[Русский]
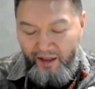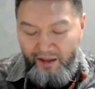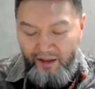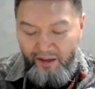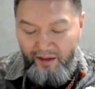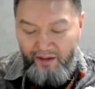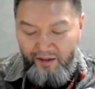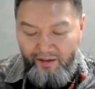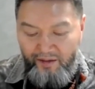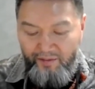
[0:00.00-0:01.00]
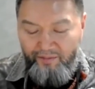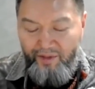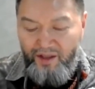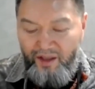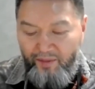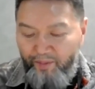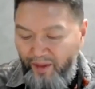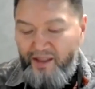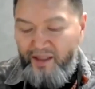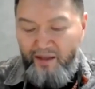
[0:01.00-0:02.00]
и меньше
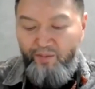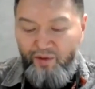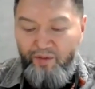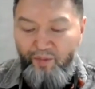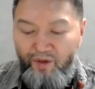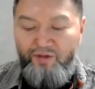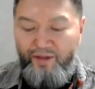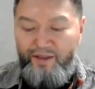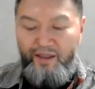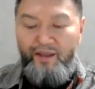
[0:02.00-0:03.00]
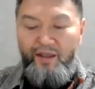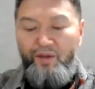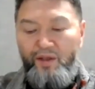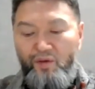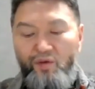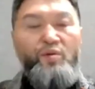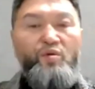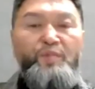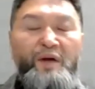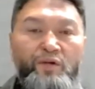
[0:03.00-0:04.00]
пластика будем пользоваться, именно новой
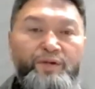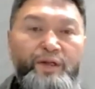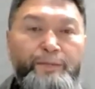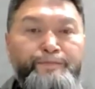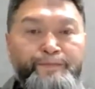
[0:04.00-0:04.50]
упаковки.